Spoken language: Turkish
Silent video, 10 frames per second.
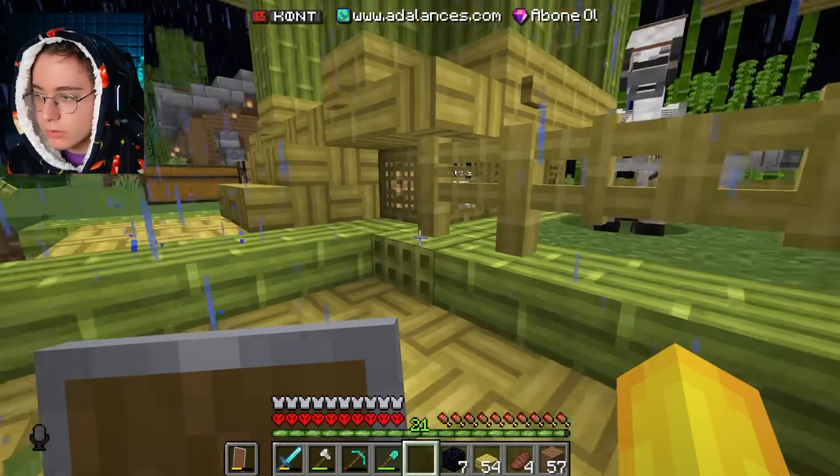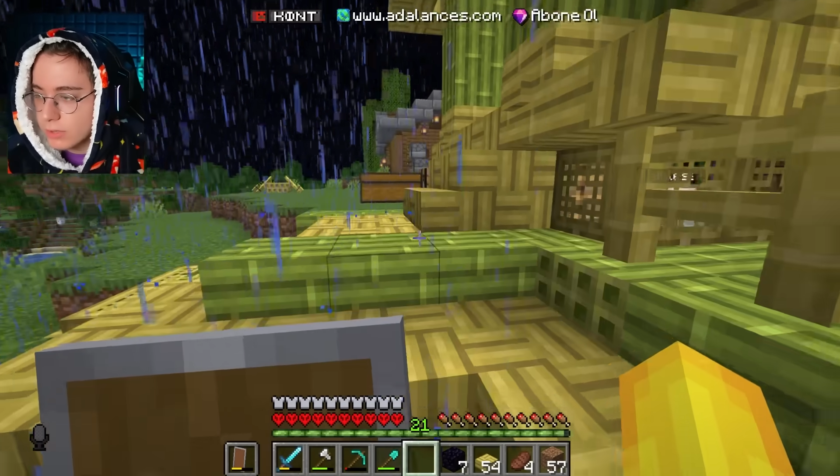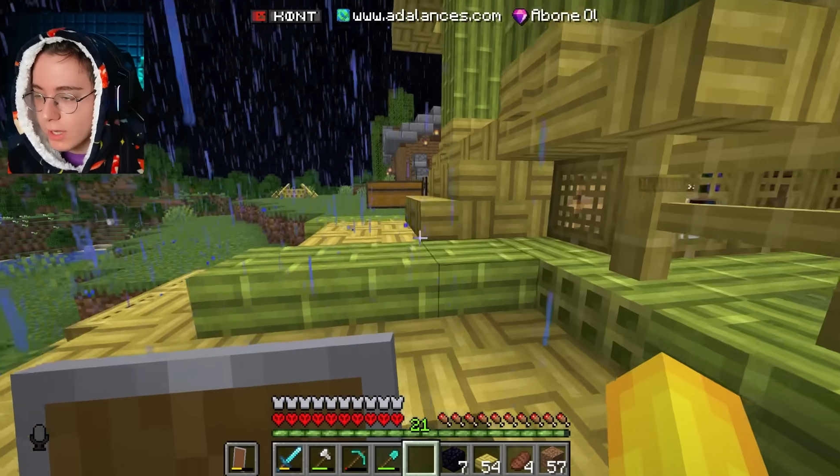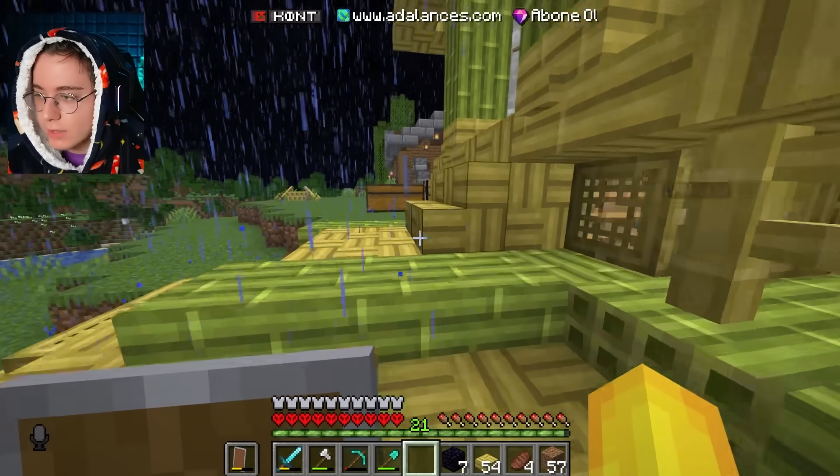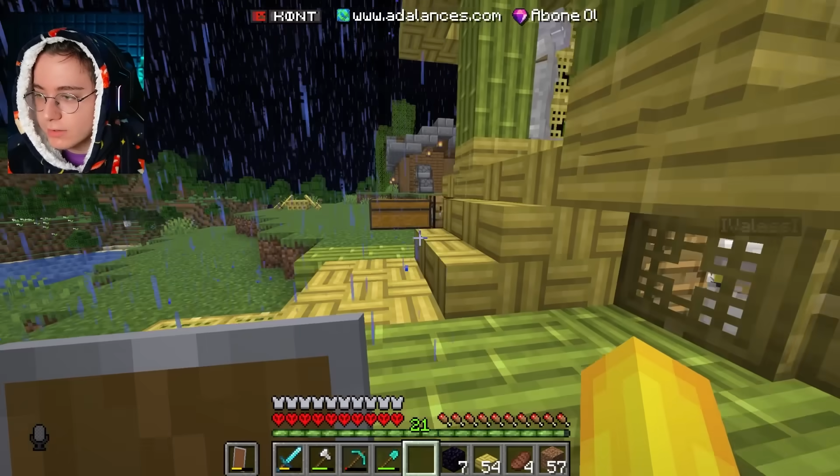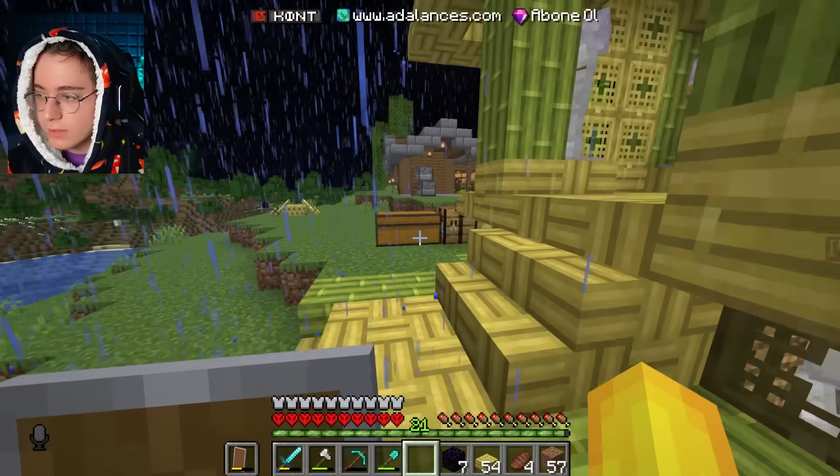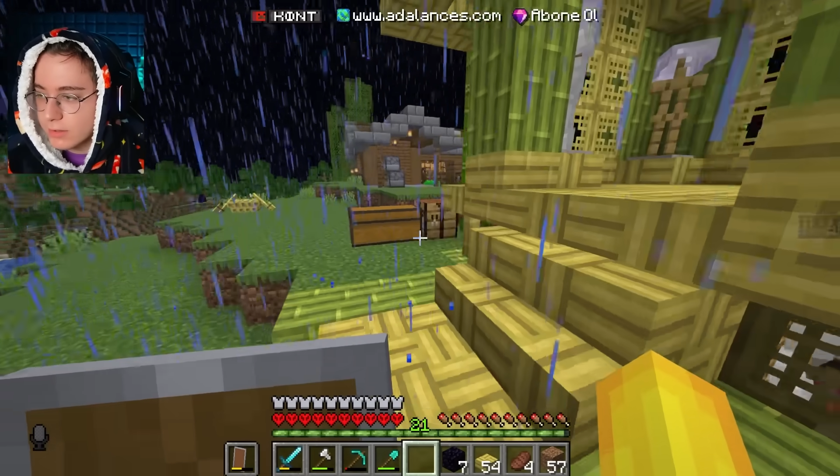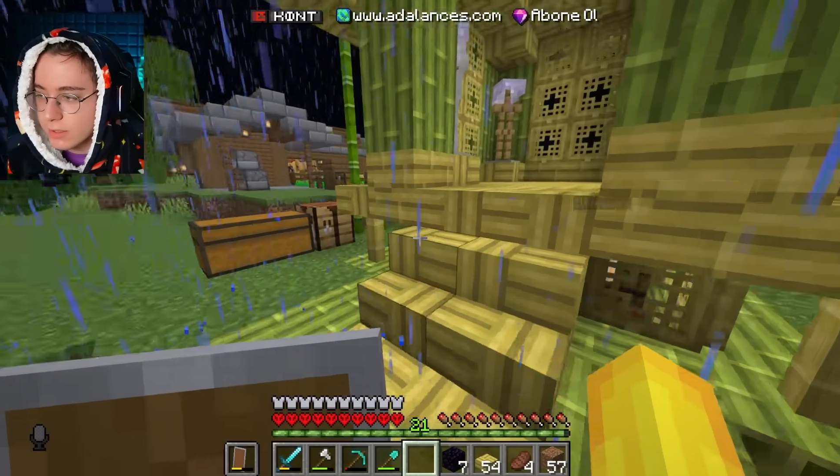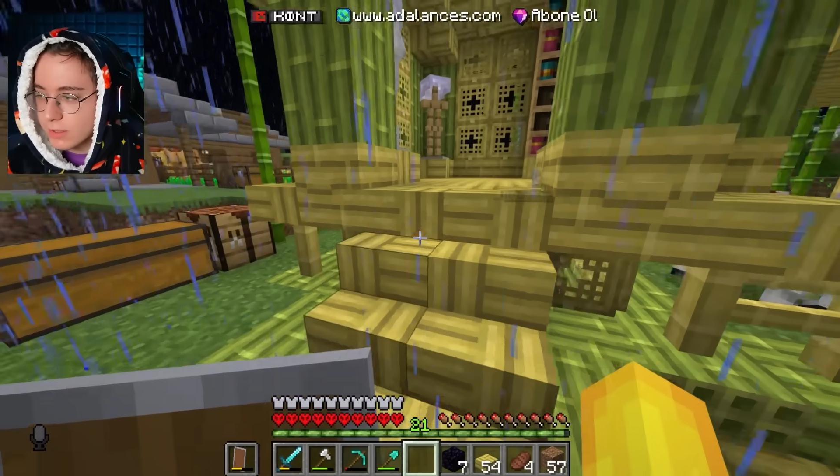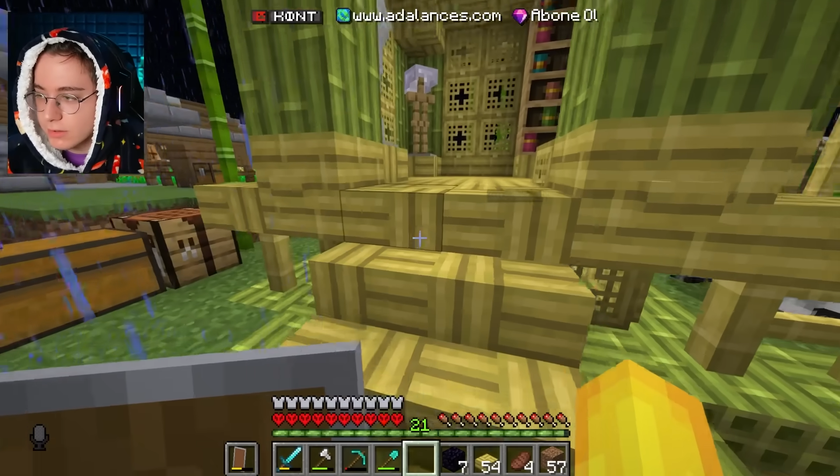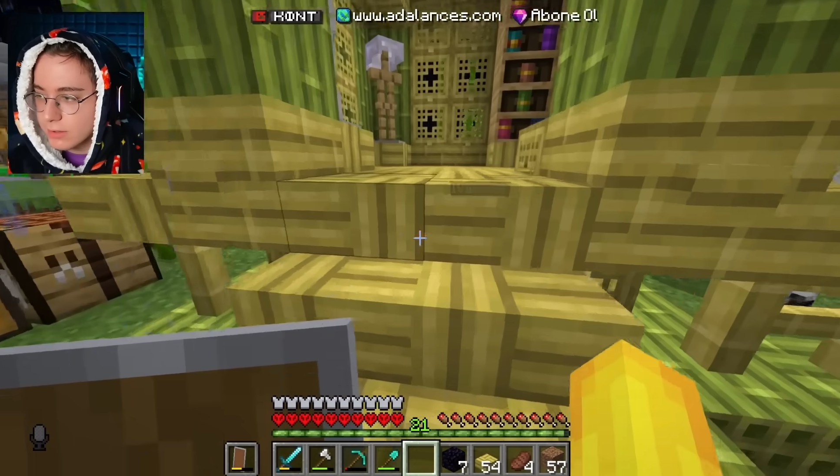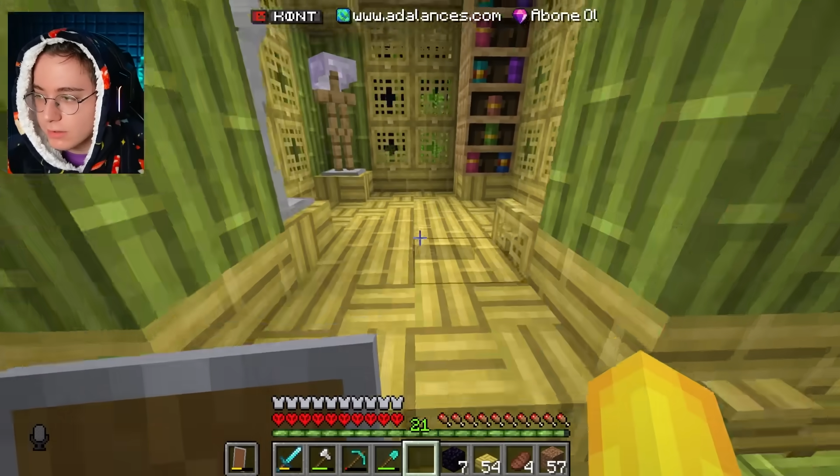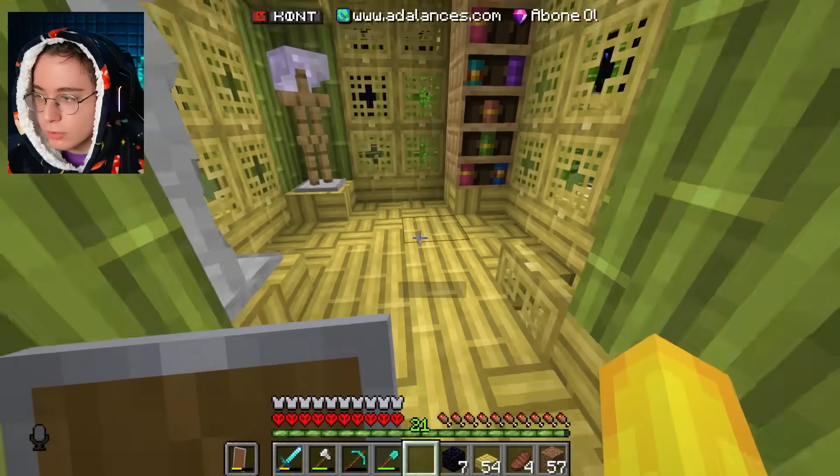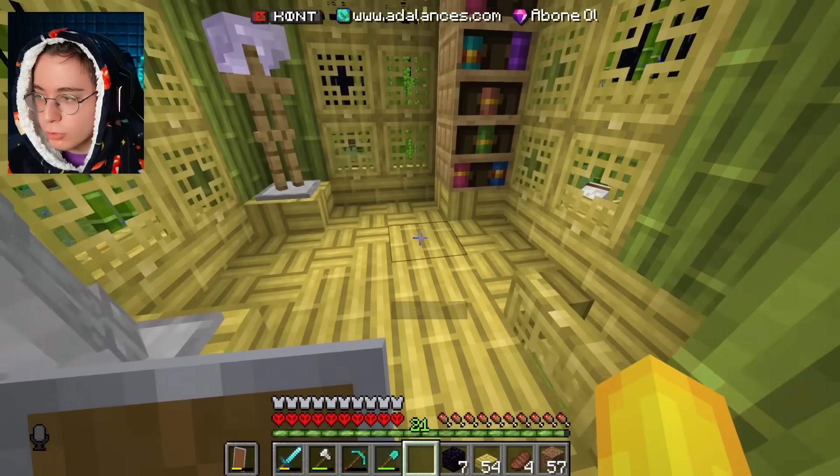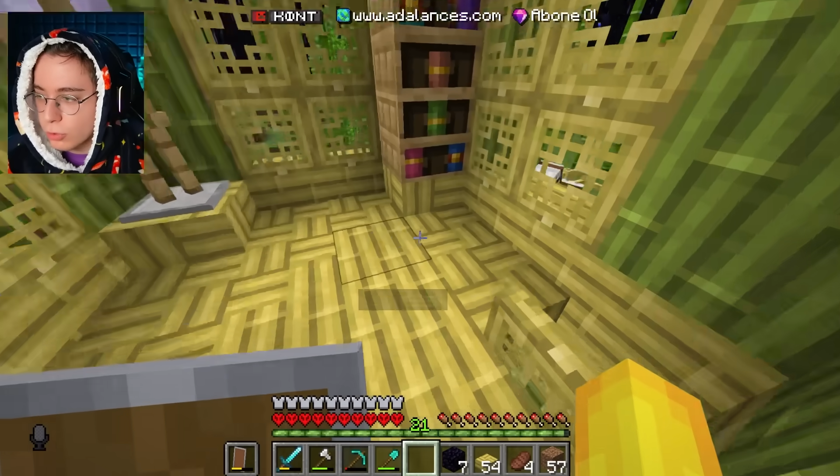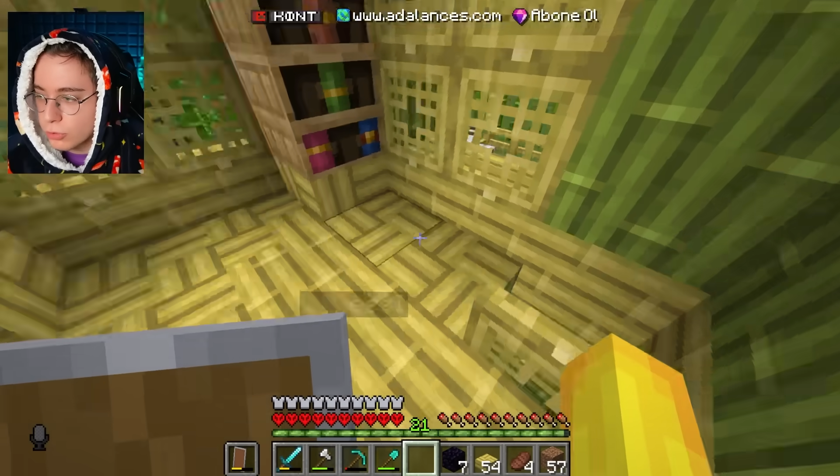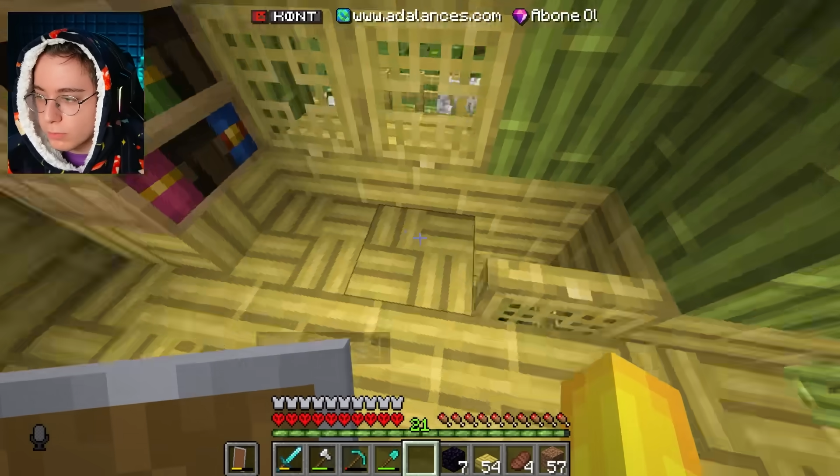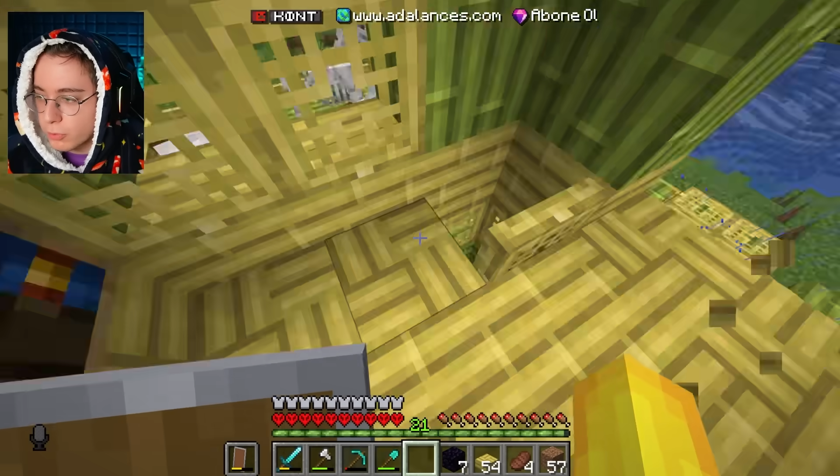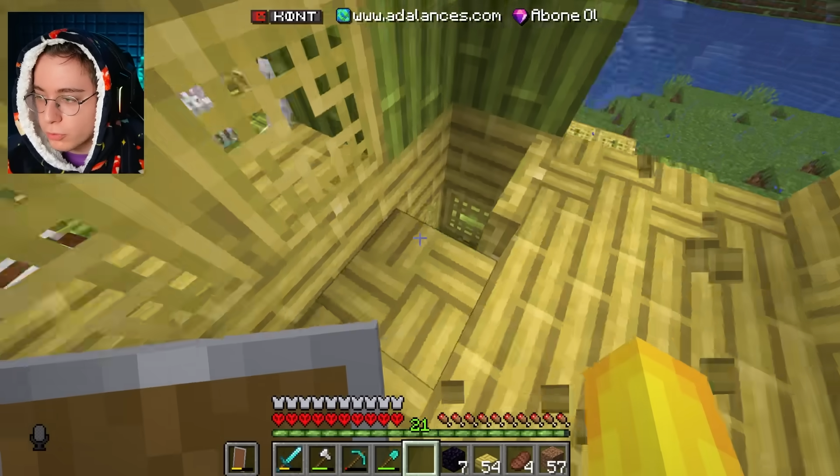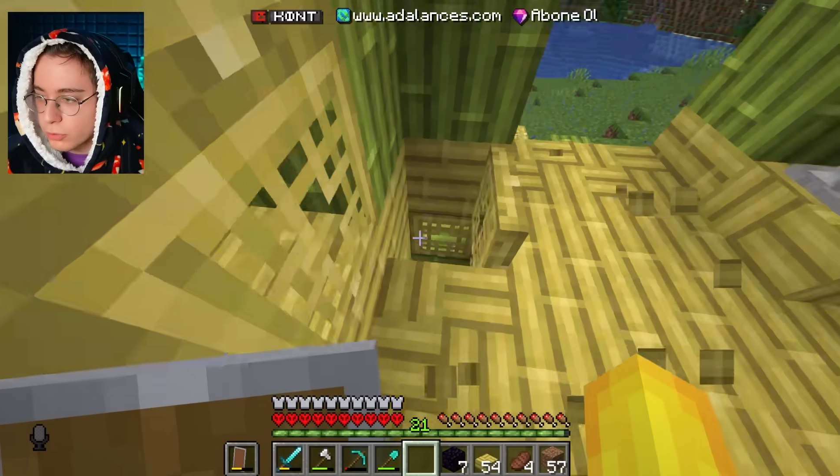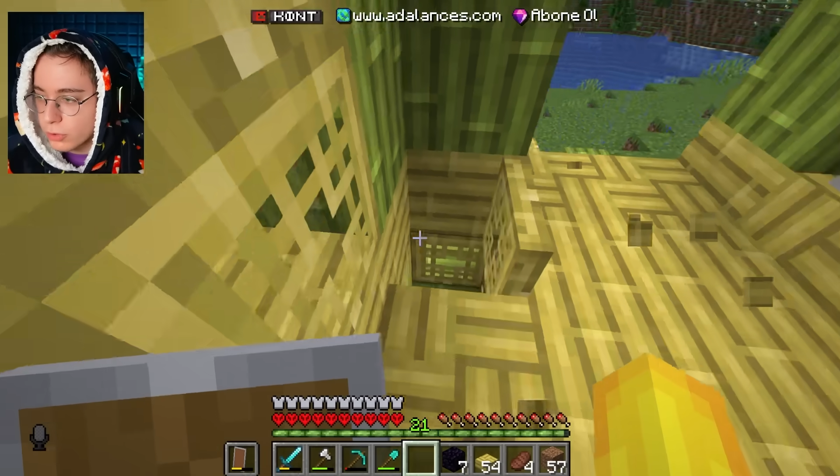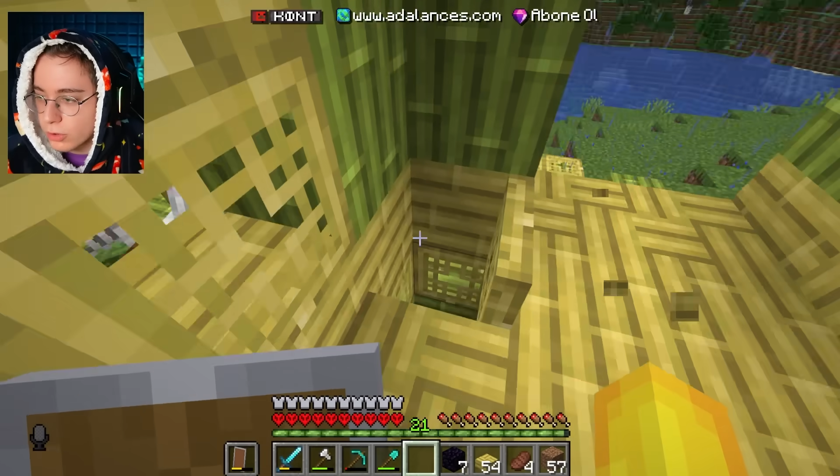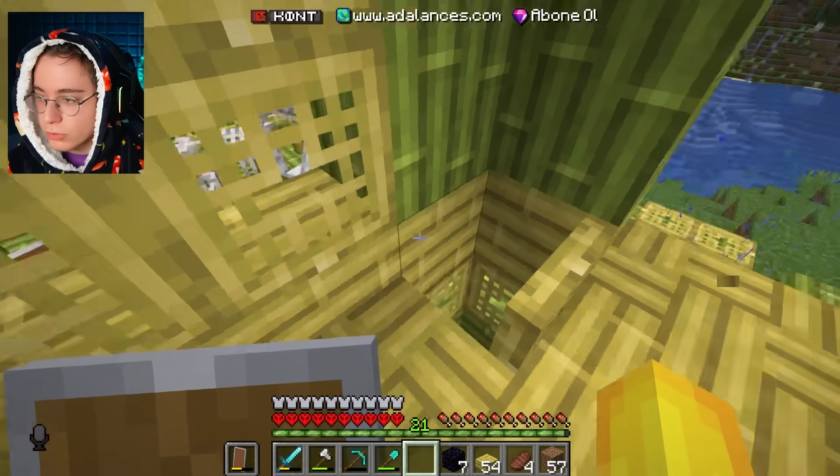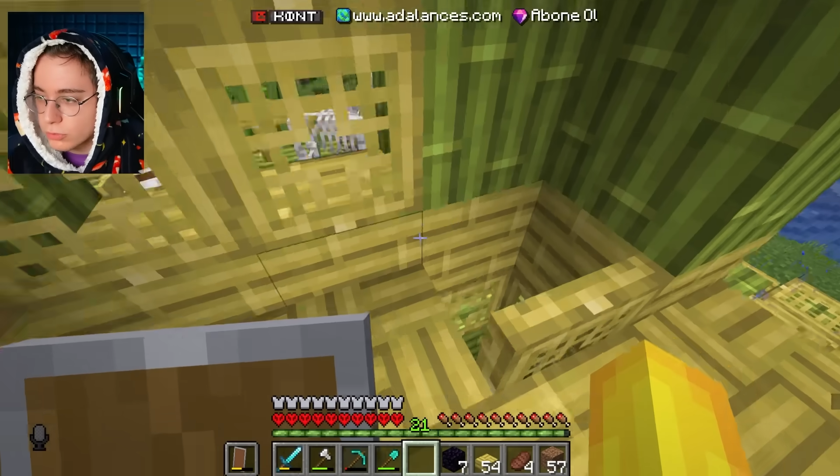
Gel yanına gittiğinde dörde bölünüyor.